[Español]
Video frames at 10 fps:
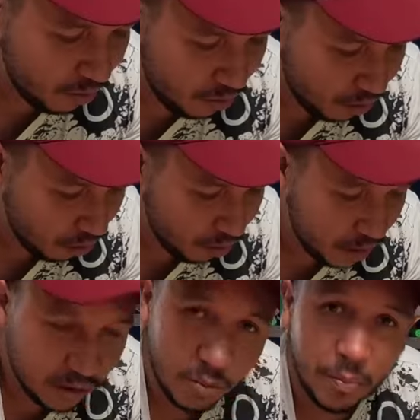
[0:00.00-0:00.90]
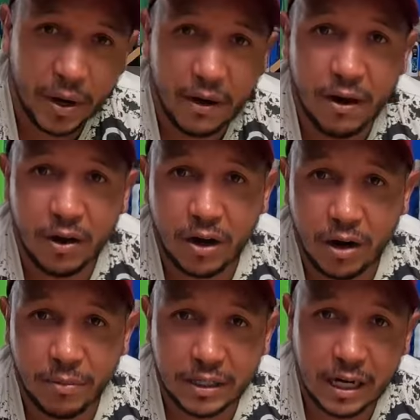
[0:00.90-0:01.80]
no, no. Es como para
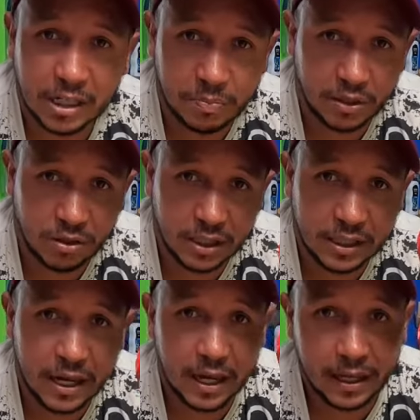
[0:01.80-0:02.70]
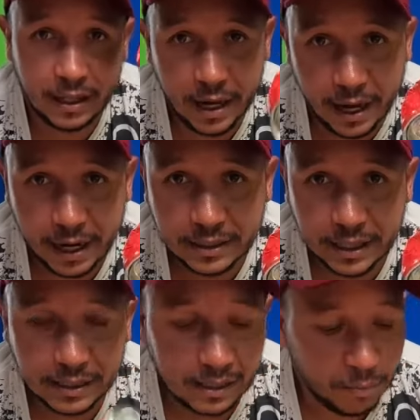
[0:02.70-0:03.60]
valorar más a las personas que
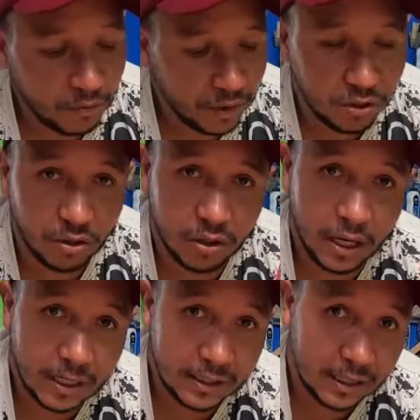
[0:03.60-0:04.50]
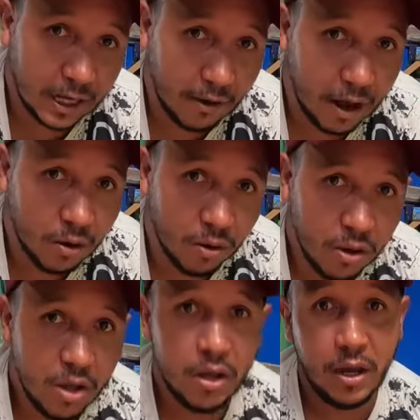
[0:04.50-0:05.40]
ejercen esta profesión, este trabajo,
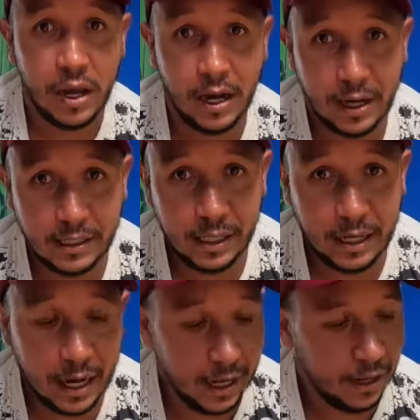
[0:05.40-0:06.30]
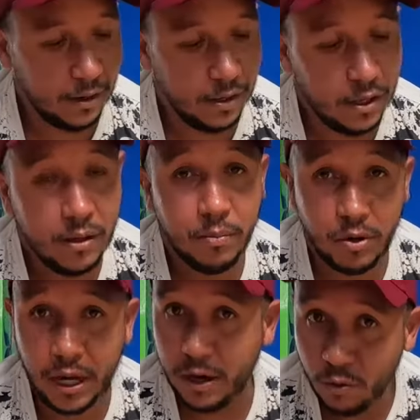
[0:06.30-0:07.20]
el reciclaje.
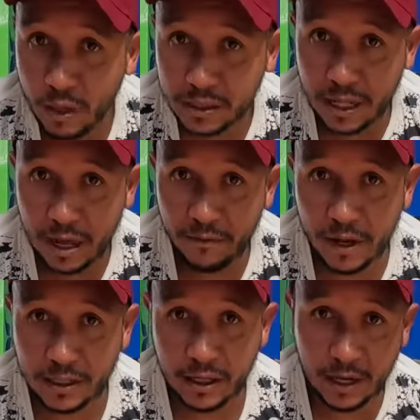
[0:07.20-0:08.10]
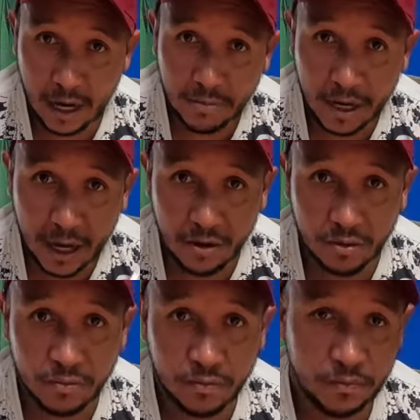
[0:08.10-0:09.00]
Porque no es nada fácil, créanme que
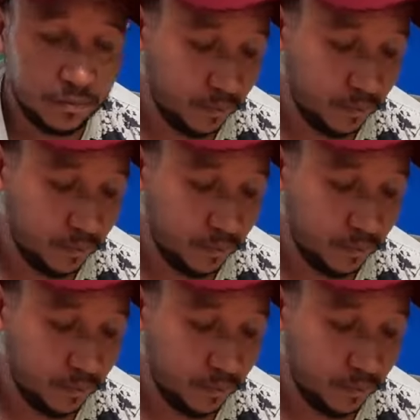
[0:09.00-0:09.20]
no.